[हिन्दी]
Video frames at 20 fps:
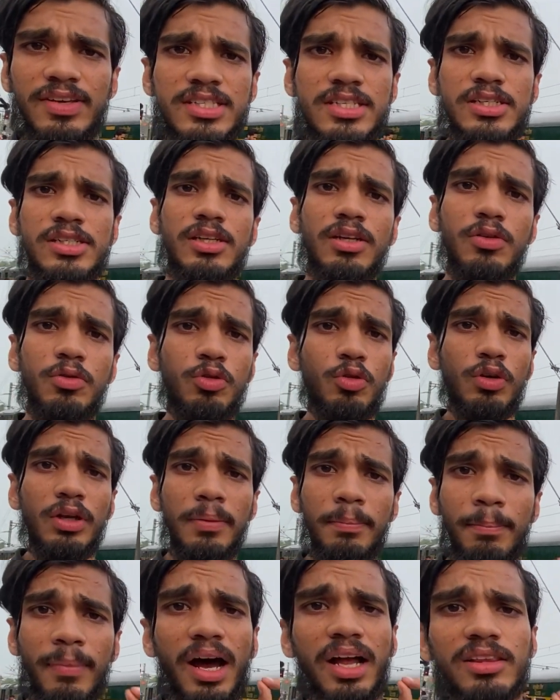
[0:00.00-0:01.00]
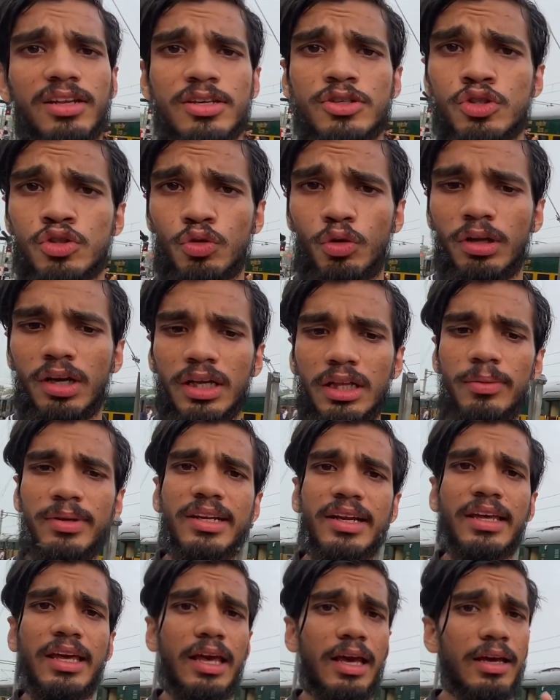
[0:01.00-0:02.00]
स्टेशन को दूरी मात्र 16
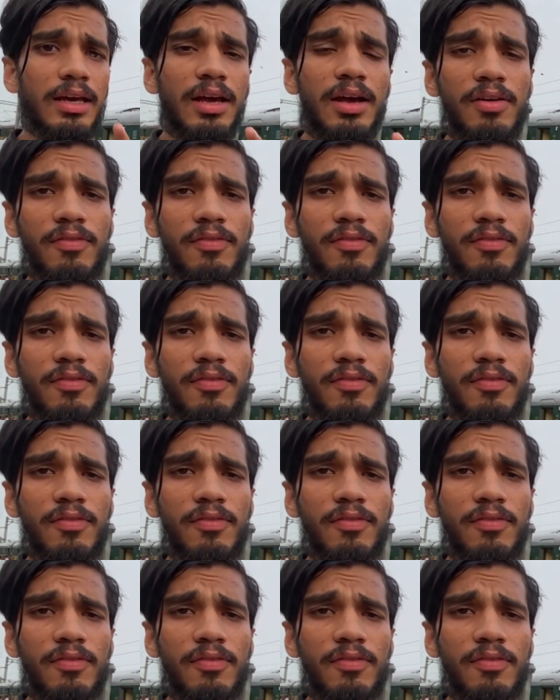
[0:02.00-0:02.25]
किलोमीटर की है